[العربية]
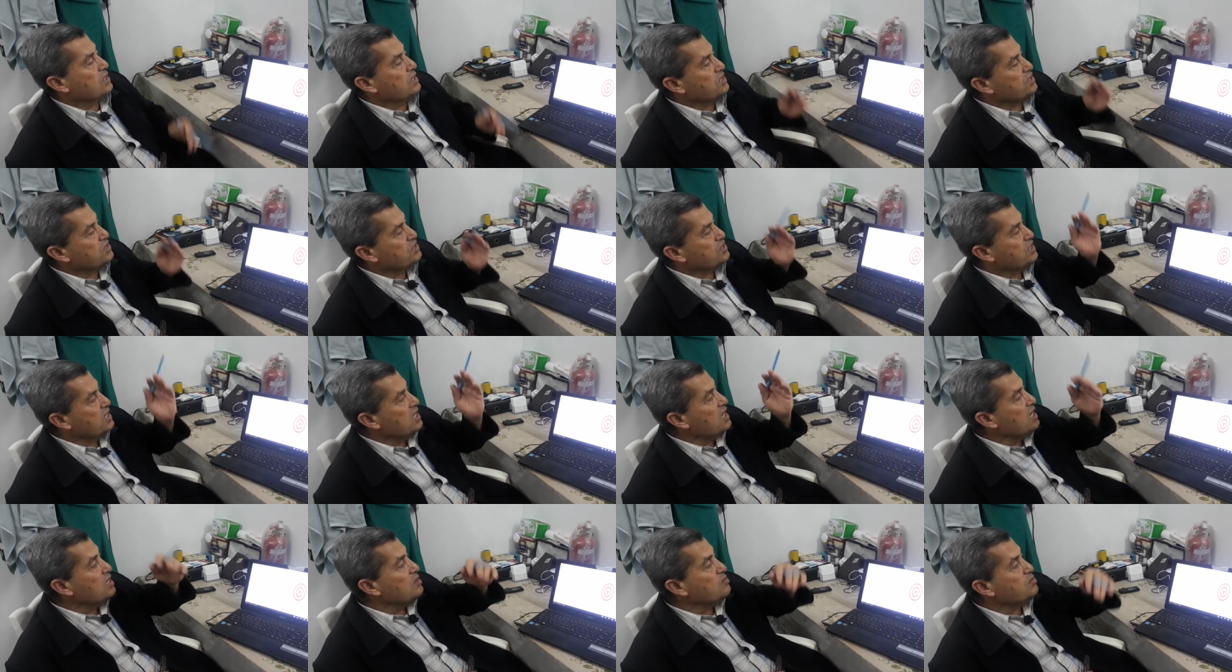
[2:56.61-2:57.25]

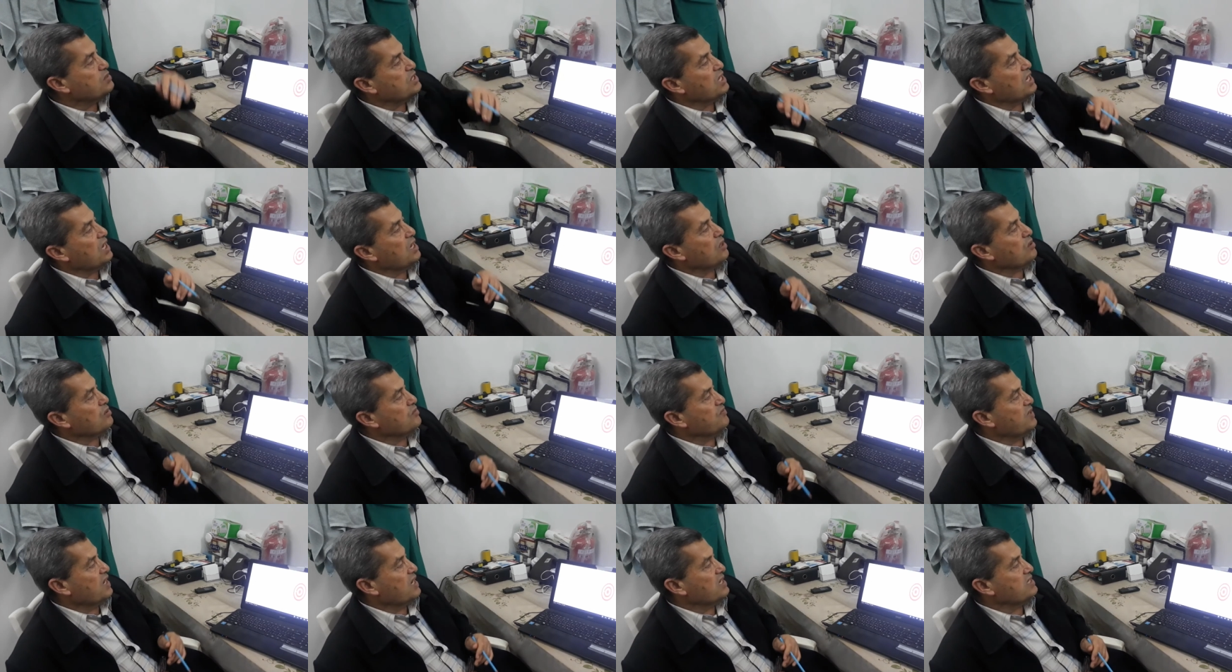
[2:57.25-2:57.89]
الشيل
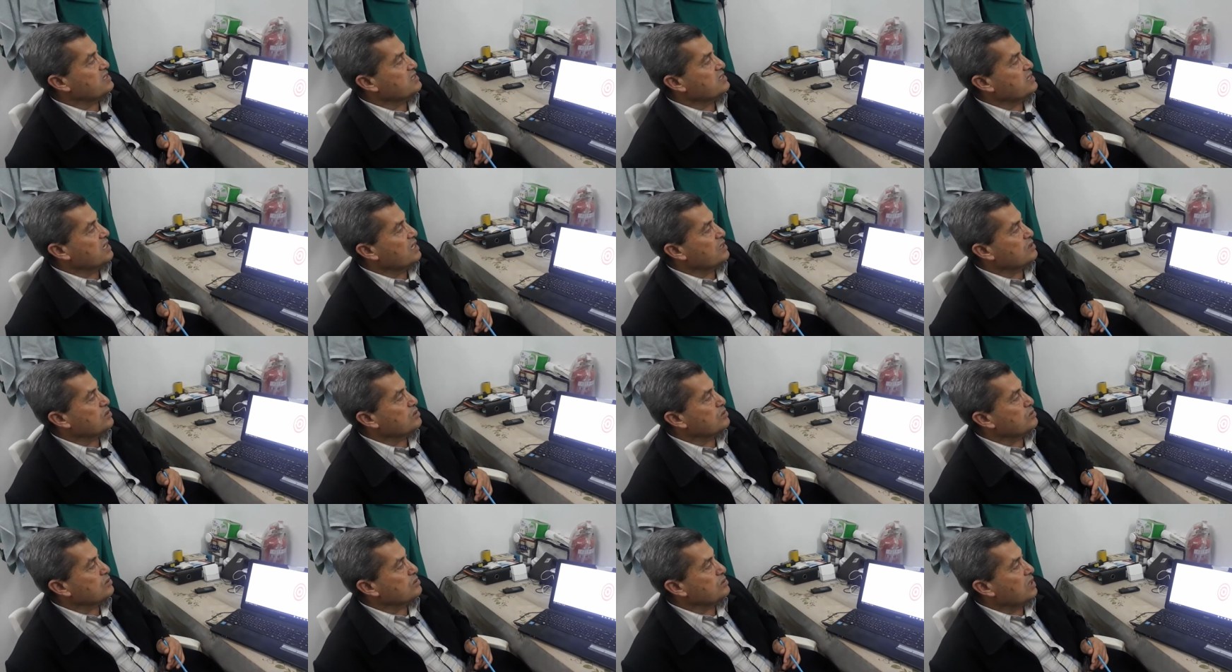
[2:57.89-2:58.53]
بتاعه في حد
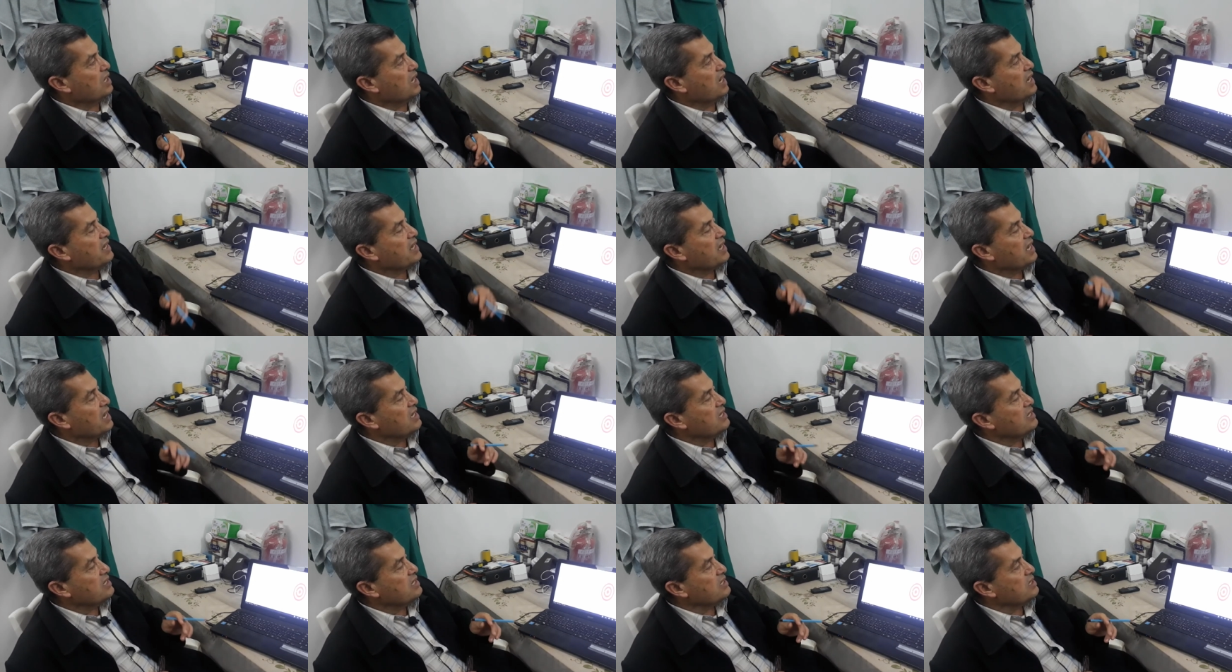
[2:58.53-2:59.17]
ذاته
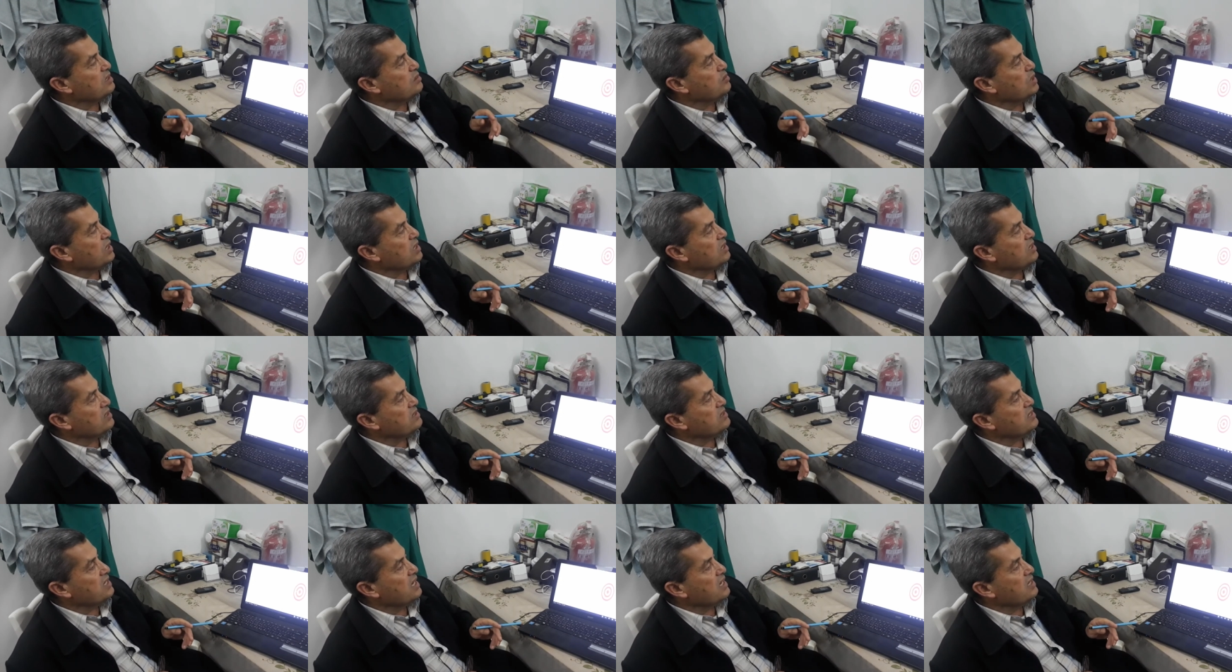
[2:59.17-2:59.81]
حيخليني
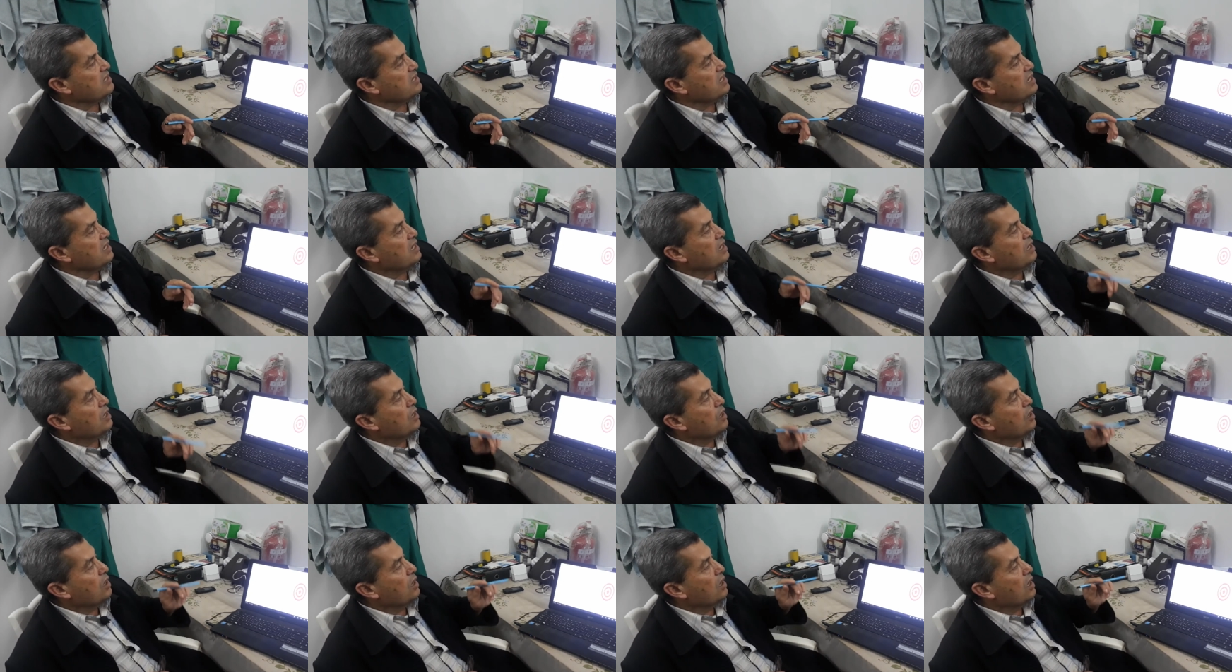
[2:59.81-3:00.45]
مرة تانية
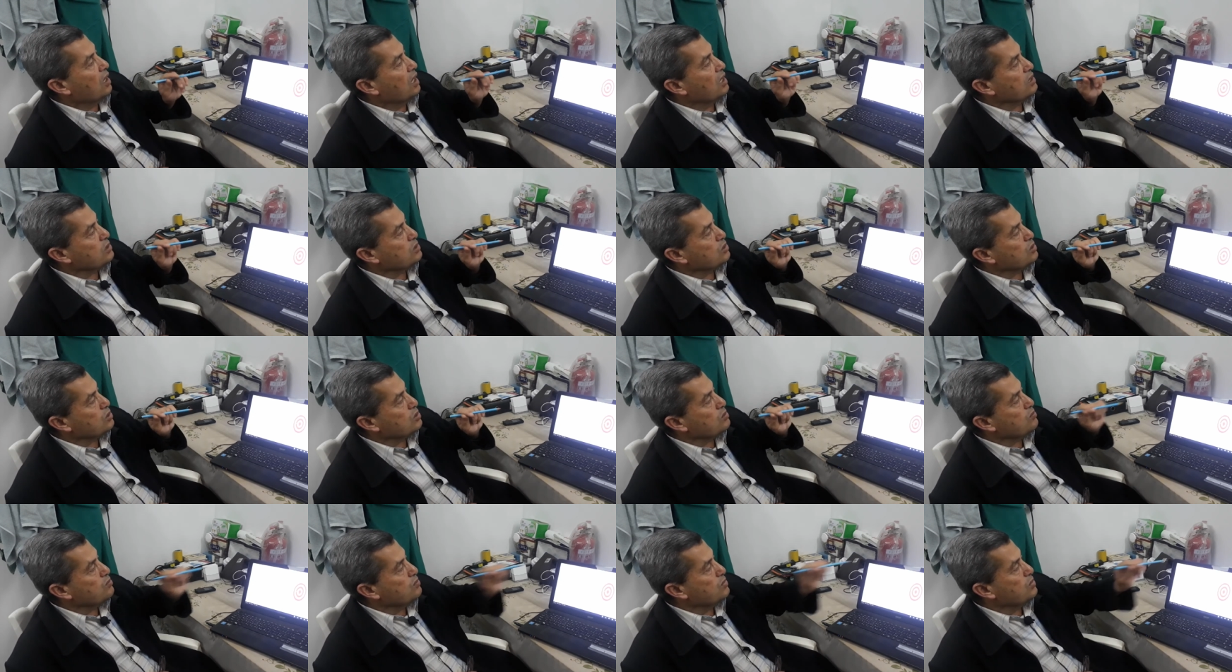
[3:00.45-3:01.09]

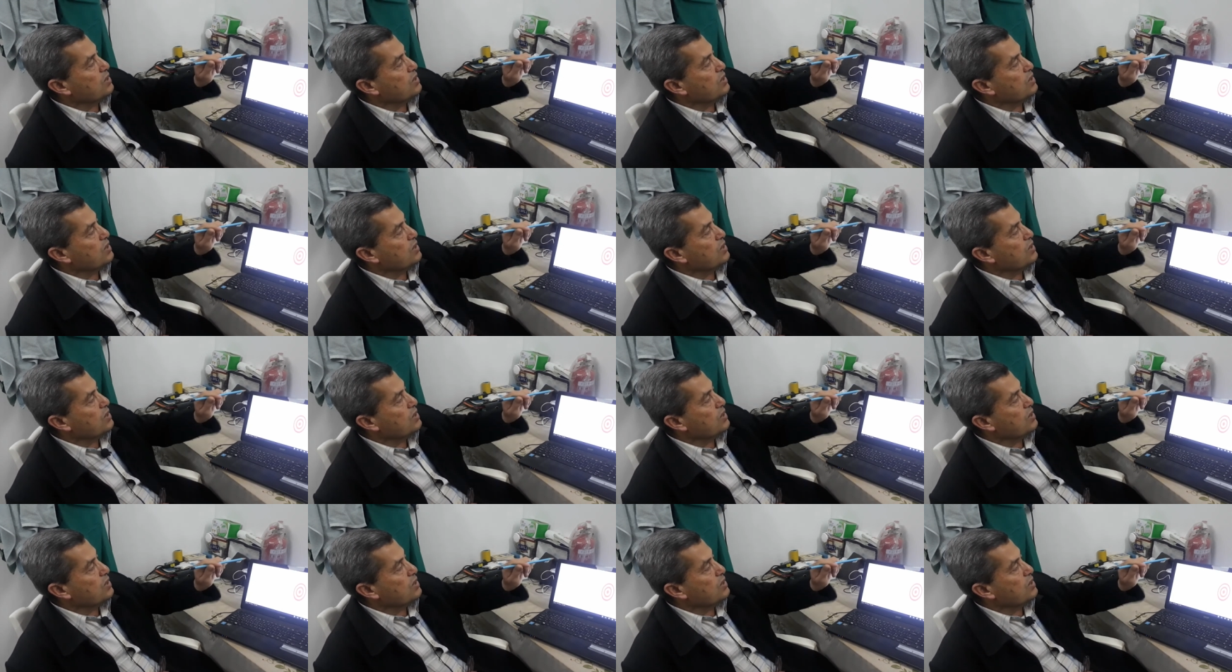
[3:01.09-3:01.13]
اضرب